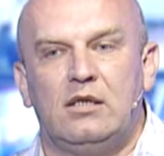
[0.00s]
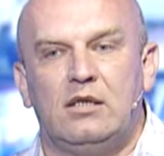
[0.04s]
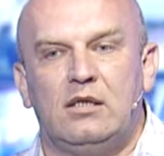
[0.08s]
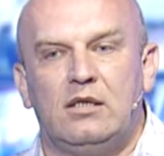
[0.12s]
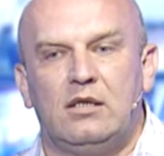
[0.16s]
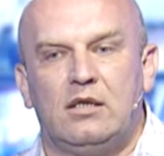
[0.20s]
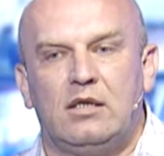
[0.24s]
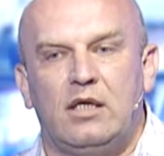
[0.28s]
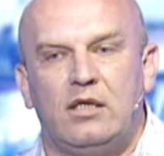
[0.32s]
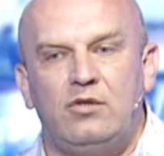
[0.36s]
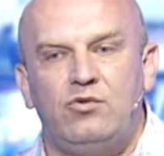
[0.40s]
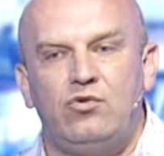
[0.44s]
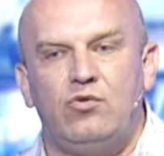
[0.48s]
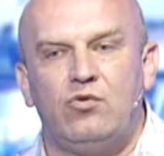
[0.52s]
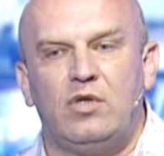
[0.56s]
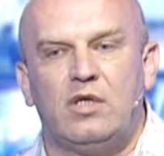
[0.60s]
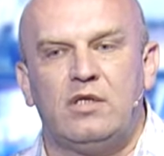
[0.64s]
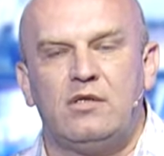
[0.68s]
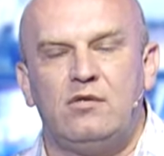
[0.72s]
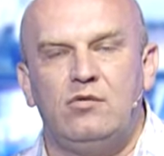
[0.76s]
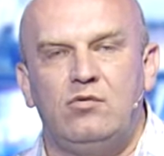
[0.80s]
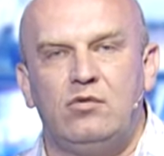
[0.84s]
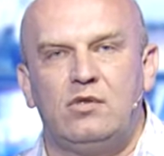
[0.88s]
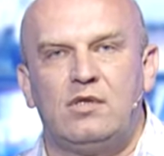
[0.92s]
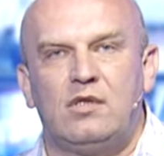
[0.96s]
Хочу
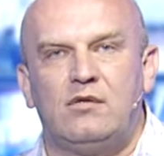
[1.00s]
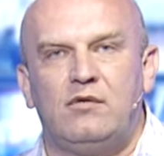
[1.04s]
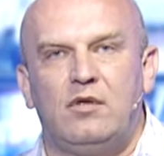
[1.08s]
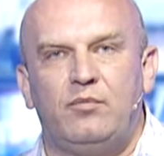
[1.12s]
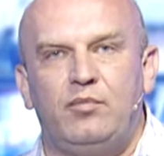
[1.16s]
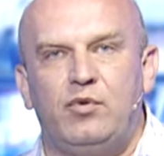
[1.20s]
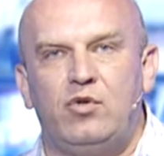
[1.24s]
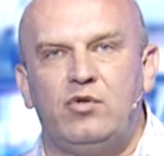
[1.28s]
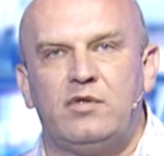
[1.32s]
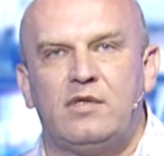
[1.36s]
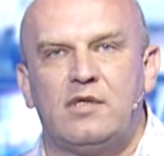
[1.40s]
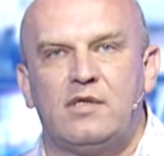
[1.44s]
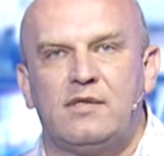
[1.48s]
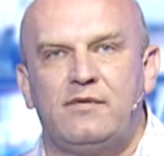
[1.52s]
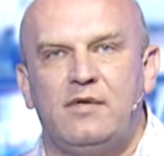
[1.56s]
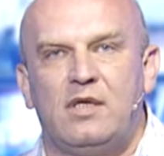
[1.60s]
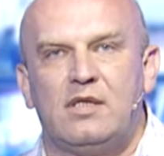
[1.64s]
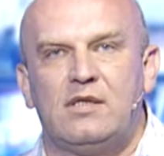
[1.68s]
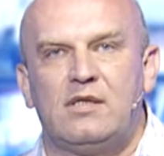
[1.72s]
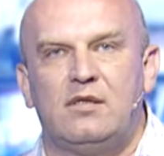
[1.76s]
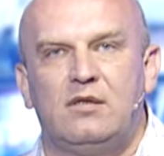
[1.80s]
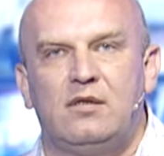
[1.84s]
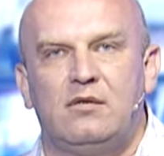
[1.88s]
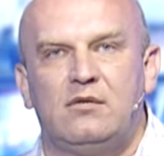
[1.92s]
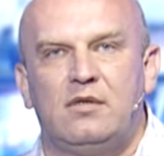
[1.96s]
коснуться вопроса,
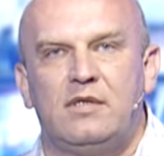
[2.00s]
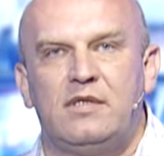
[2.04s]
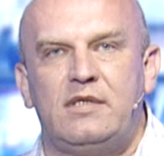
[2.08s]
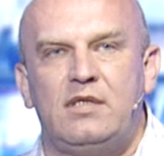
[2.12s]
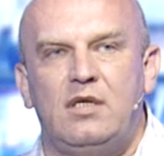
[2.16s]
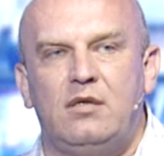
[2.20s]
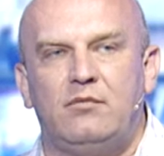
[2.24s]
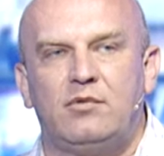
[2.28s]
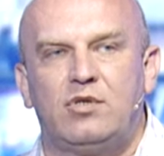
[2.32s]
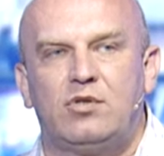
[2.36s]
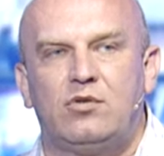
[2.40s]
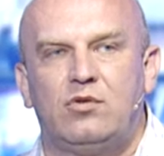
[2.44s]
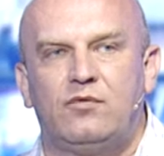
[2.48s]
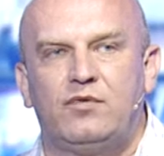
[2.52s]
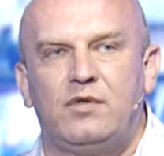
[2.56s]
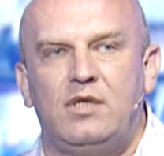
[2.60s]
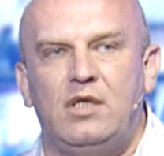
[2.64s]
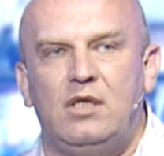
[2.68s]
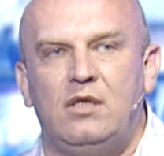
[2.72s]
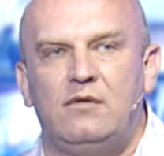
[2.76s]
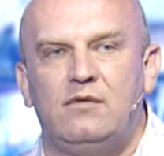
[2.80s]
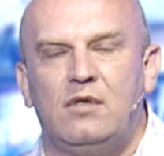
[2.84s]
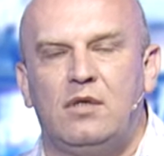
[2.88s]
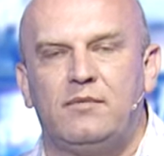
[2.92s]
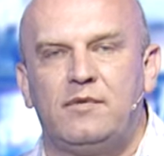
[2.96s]
связанного с тем, что в
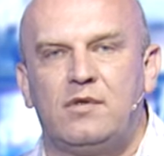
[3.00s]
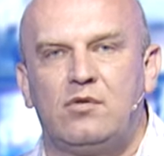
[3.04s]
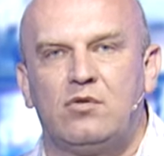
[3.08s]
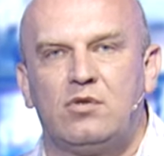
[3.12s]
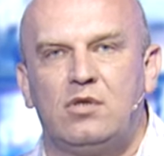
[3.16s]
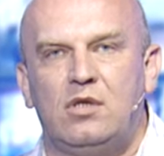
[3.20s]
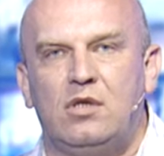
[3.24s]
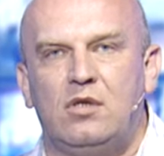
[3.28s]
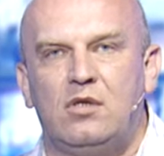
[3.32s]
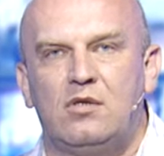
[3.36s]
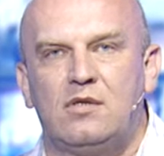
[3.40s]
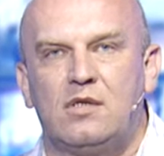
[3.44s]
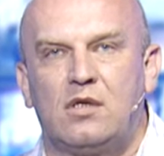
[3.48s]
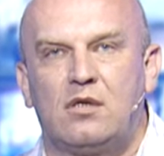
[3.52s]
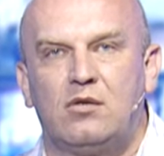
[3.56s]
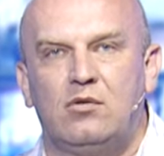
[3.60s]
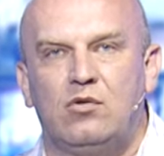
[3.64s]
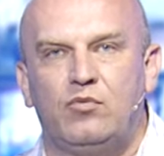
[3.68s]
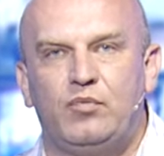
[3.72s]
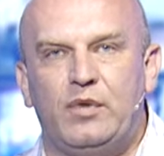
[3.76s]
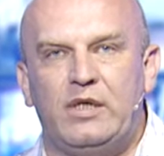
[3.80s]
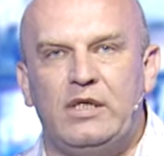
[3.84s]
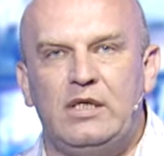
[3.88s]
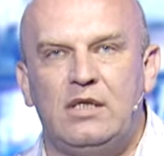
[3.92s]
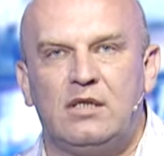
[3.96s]
Киеве обсуждают
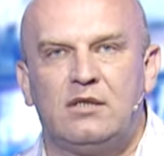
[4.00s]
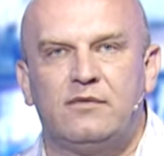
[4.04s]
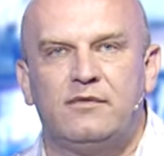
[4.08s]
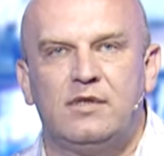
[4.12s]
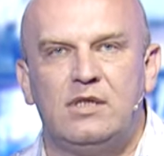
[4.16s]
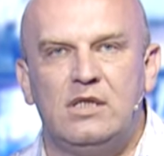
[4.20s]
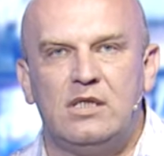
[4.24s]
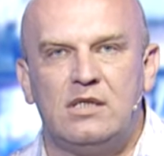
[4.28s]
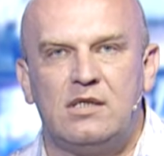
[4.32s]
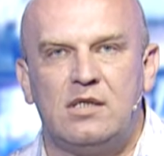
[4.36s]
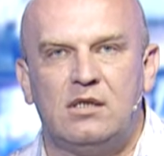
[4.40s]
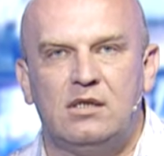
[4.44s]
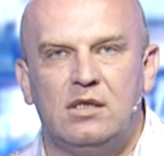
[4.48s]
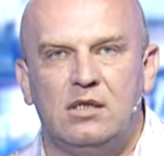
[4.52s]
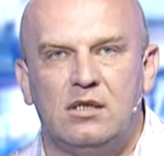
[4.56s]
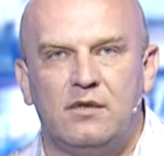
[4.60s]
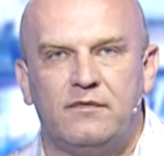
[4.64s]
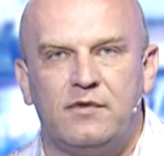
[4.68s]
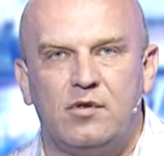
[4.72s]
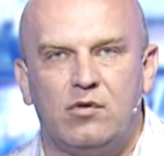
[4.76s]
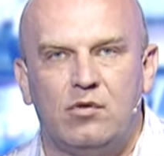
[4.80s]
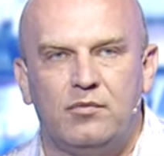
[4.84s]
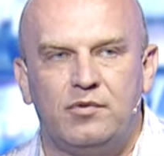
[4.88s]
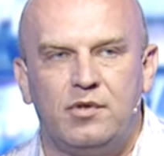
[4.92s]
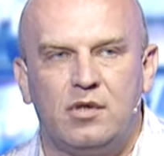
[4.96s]
законопроект, вынесенный на
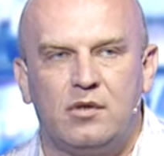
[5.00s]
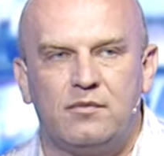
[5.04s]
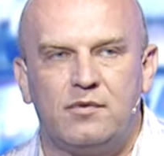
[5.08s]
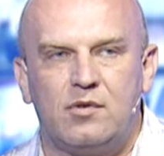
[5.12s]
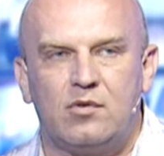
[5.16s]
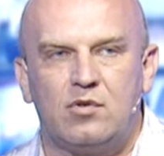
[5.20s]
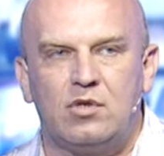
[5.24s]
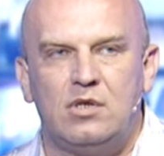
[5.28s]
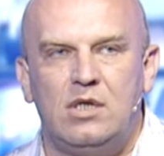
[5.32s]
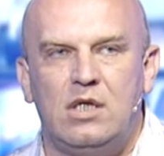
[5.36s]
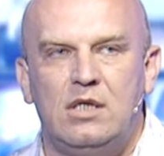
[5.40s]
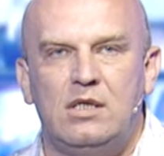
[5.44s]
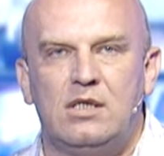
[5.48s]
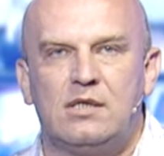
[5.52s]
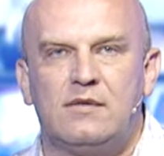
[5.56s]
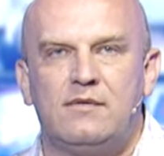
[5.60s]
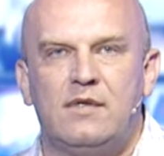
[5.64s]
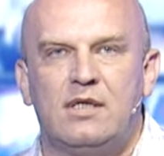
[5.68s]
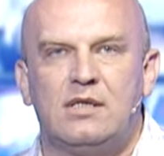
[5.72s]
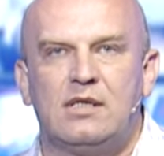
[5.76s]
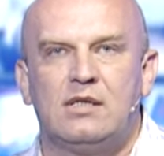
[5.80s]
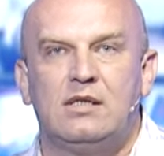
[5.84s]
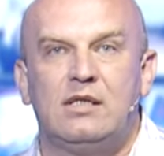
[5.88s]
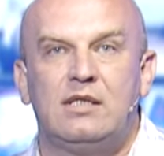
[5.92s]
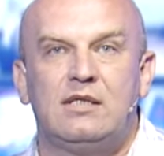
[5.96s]
всеобщее обсуждение,
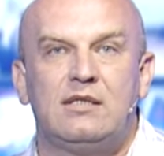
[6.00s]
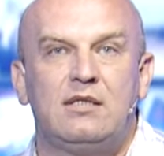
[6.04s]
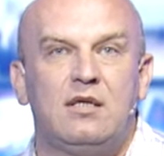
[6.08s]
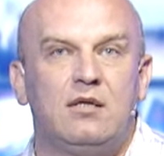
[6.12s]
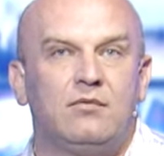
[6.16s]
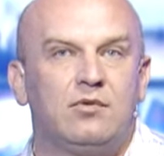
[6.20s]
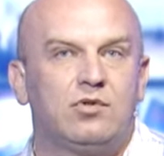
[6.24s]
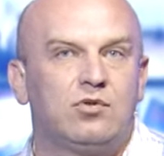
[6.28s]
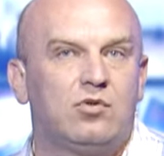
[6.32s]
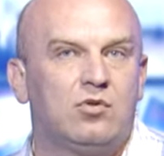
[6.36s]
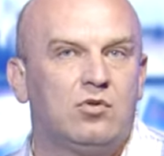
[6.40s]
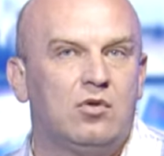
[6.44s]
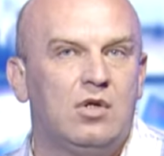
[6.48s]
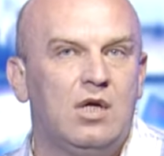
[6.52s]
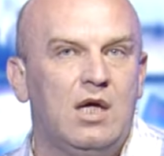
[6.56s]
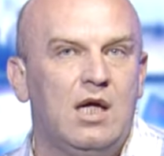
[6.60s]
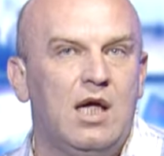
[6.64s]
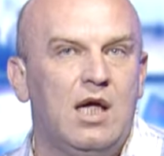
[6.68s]
связанный с тем, что